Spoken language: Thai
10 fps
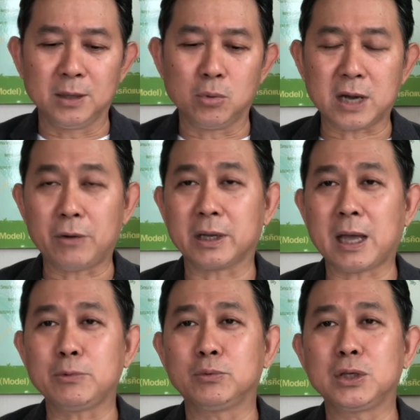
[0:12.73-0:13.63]
พวกเรานะค
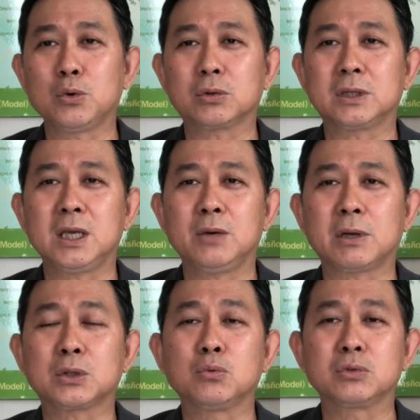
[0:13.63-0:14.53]
รับอยู่ในยุคที่
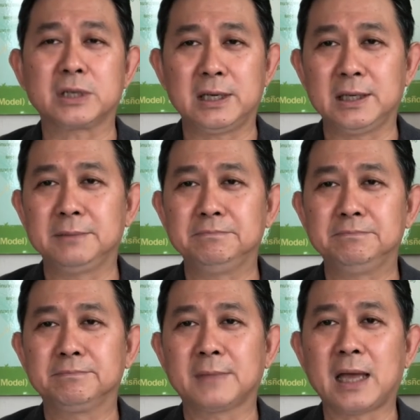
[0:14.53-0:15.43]
วัตถุเจริญ
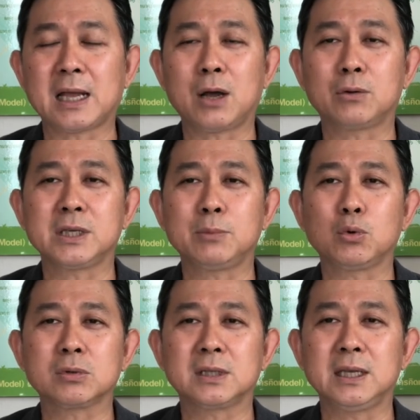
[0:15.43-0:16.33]
นะถ้าเราเทียบ
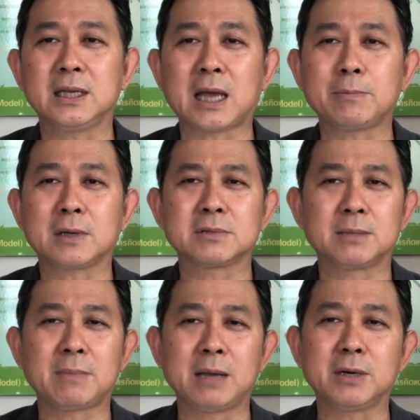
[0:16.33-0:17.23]
ยุคนี้นะครับกับ
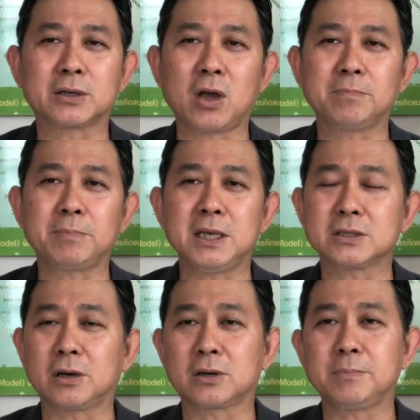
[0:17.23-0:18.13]
สมัยเมื่อร้อยปี
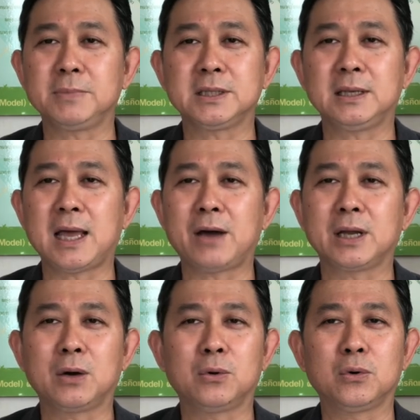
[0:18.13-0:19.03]
200 ปีที่แล้ว
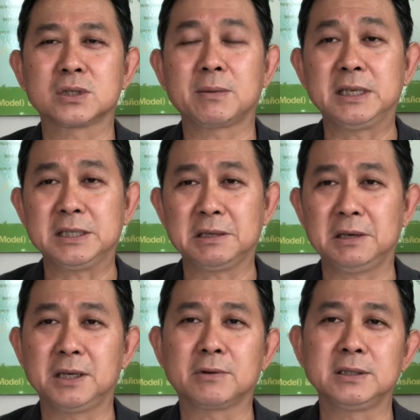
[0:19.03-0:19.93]
เนี่ยโอ้โหสมัยนี้เจ
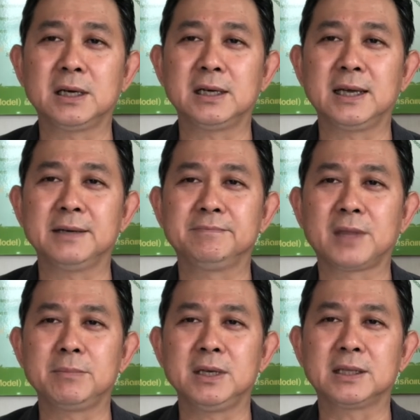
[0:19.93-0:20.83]
ริญกว่าเยอะเลย
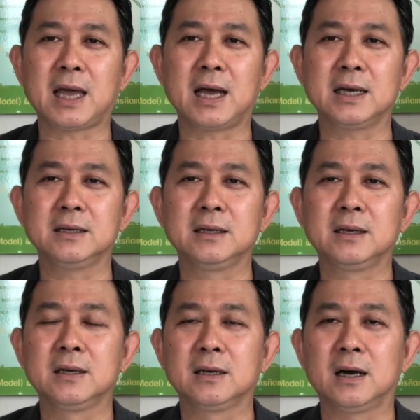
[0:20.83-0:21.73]
นะมีทั้ง
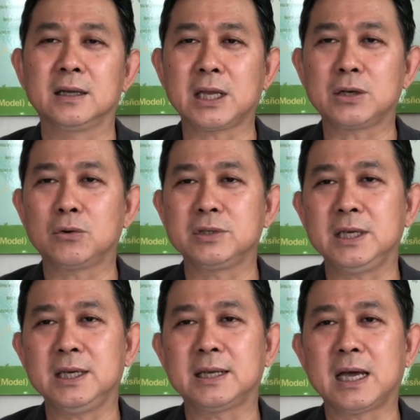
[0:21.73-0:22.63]
เทคโนโล
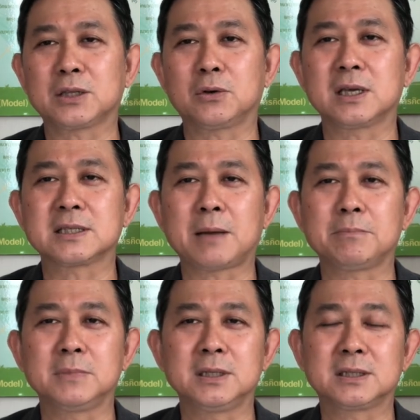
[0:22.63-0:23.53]
ยีนะโทรศัพ
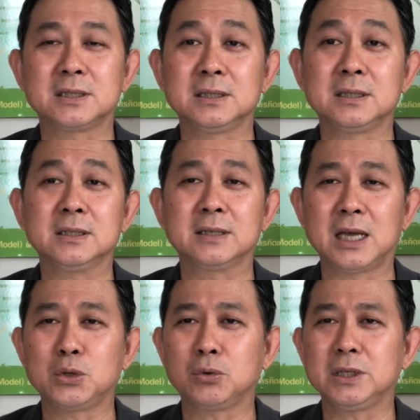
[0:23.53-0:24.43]
ท์มือถือ
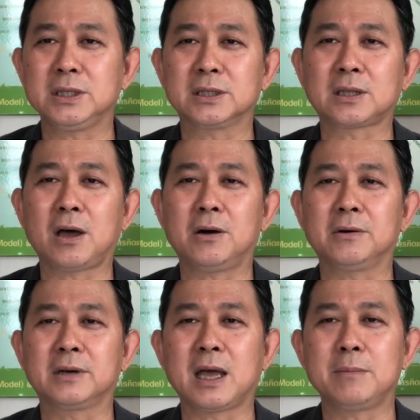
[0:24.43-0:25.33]
นะยุคดิจิตอล
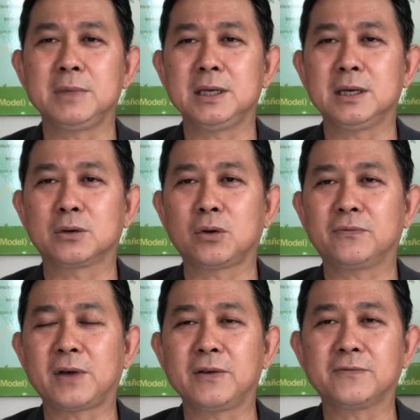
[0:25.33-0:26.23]
นะมีรถ
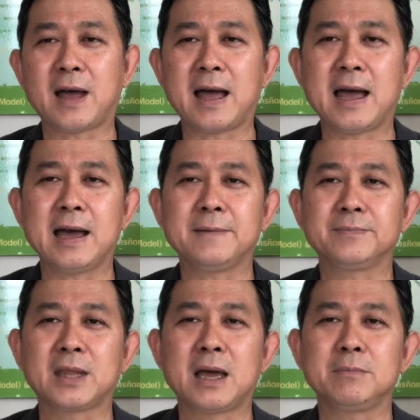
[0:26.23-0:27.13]
ไฟฟ้า
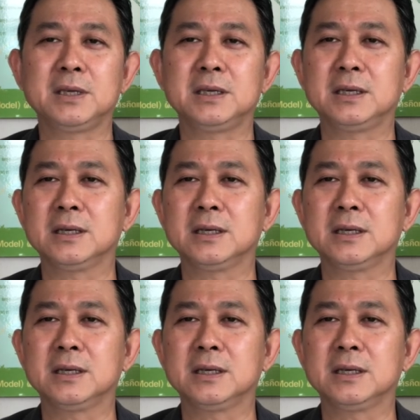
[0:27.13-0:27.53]
นะมี